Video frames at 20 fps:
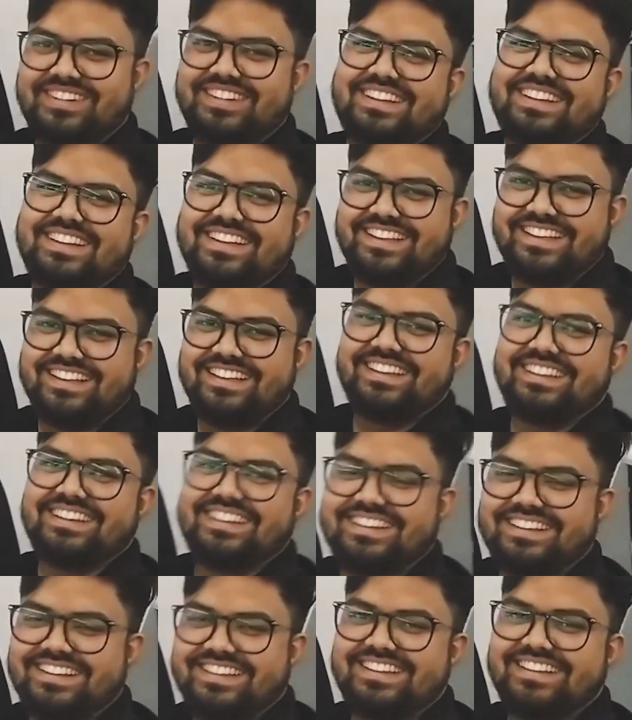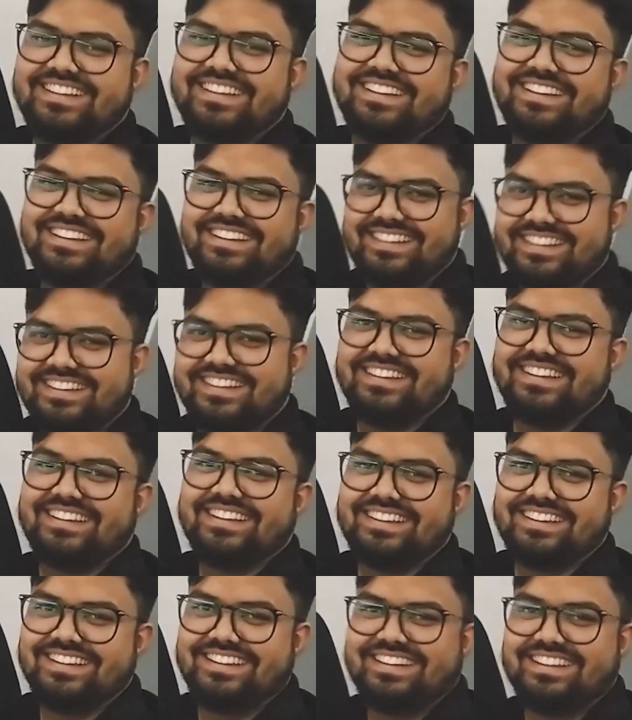तो आपको पता है कि
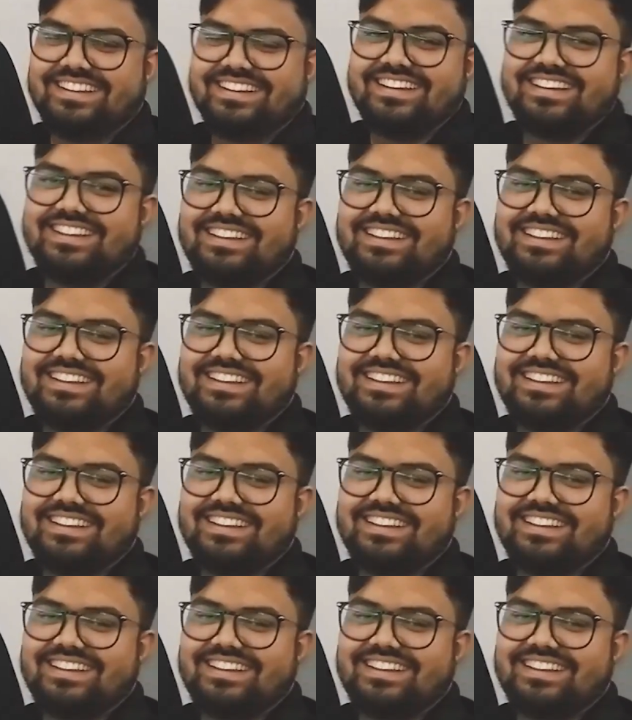ओनोमैटोपिया क्या होता